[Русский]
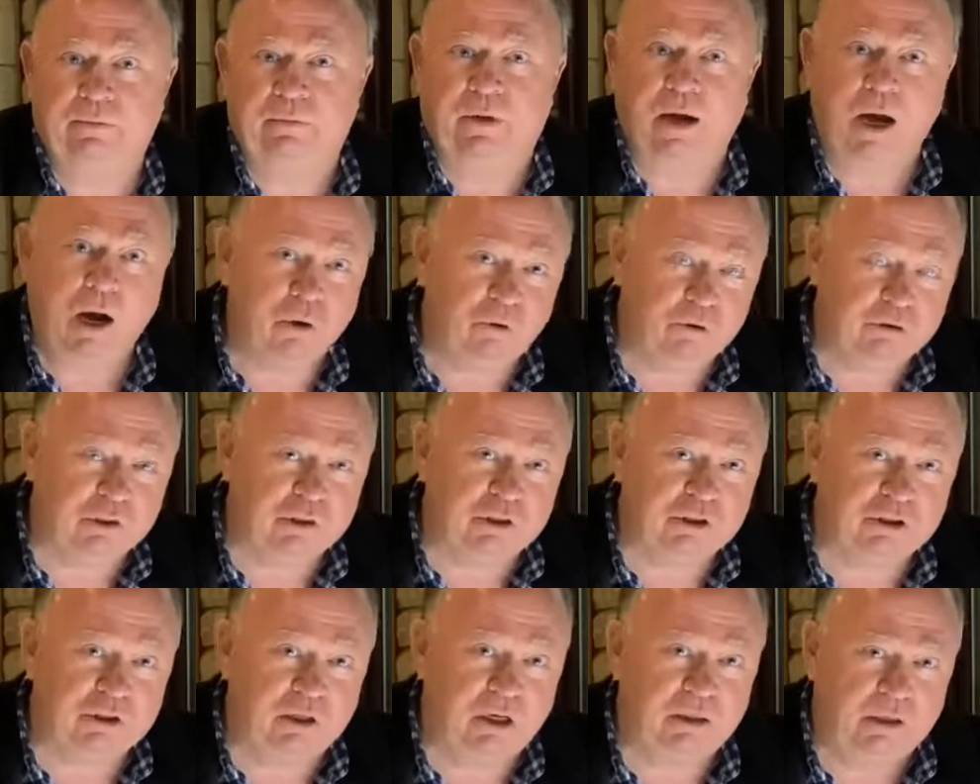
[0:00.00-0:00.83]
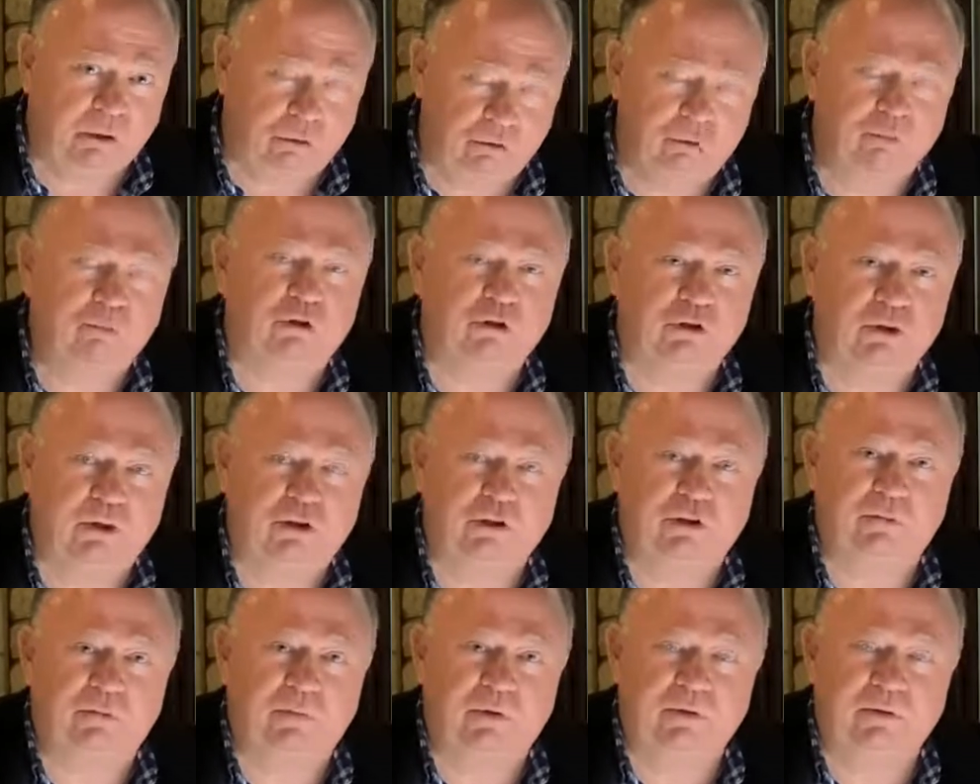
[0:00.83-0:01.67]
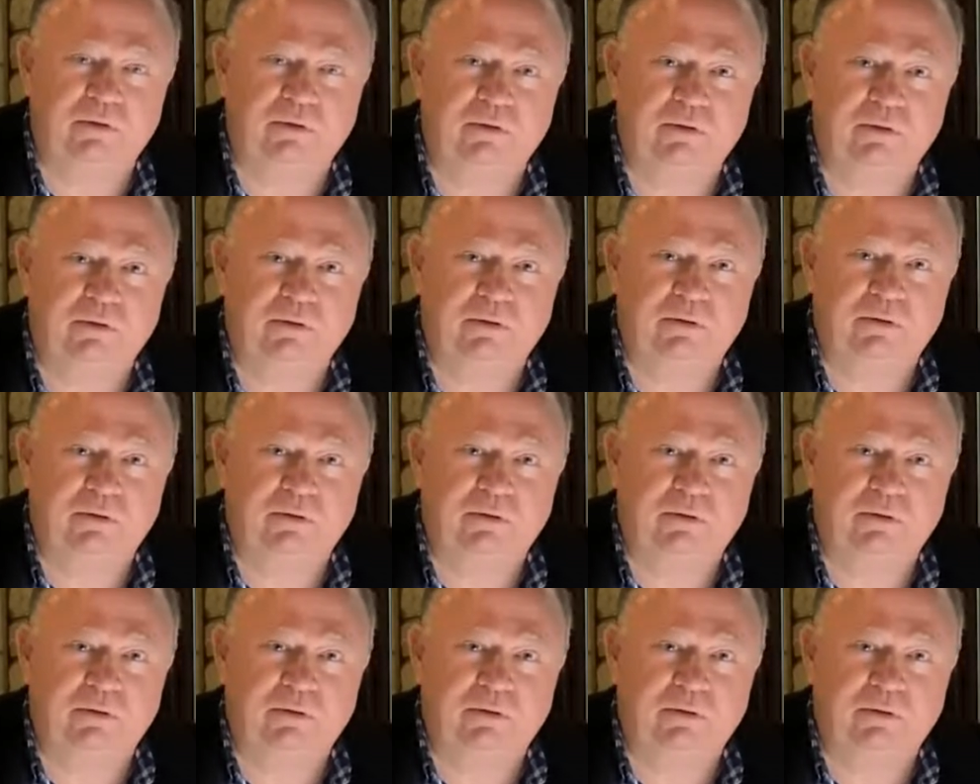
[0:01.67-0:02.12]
Как он решает? Народ может ошибаться.